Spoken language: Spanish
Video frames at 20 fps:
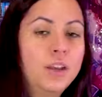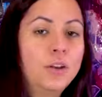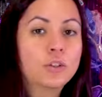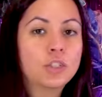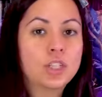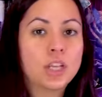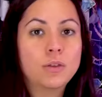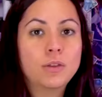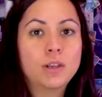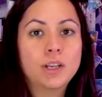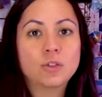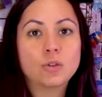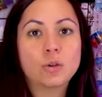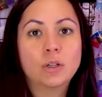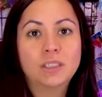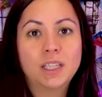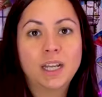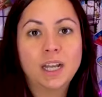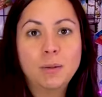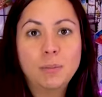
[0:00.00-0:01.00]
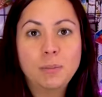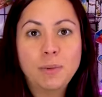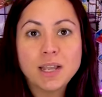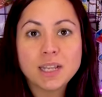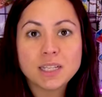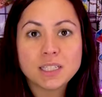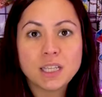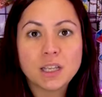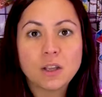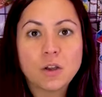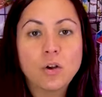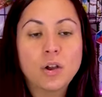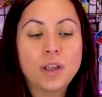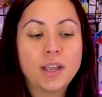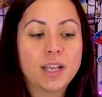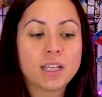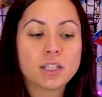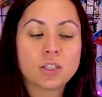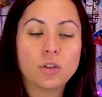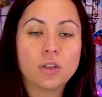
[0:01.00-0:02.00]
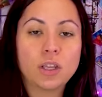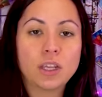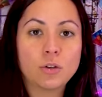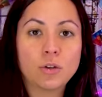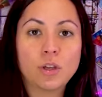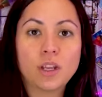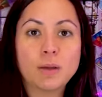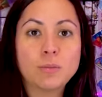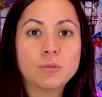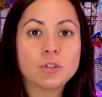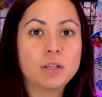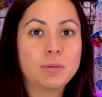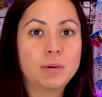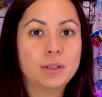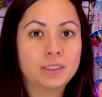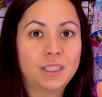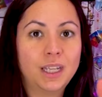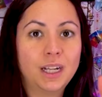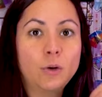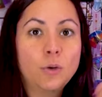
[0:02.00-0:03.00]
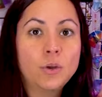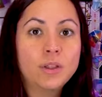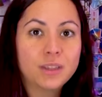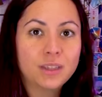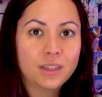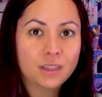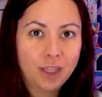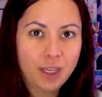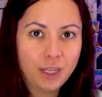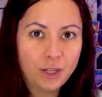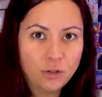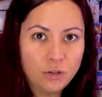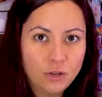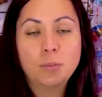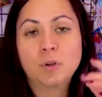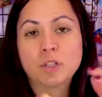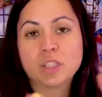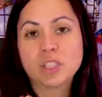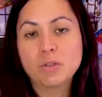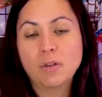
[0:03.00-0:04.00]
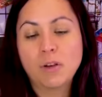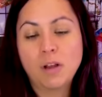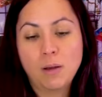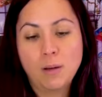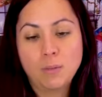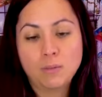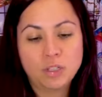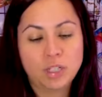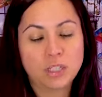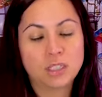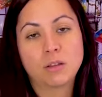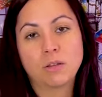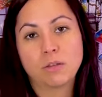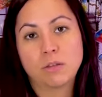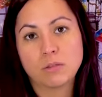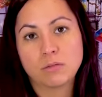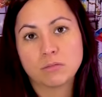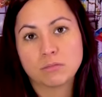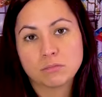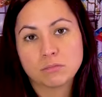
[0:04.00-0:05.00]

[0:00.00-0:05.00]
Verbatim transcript: nos ayudan a sujetar el plástico en caso de que no queramos levantarlo entero por si no acabamos la sección.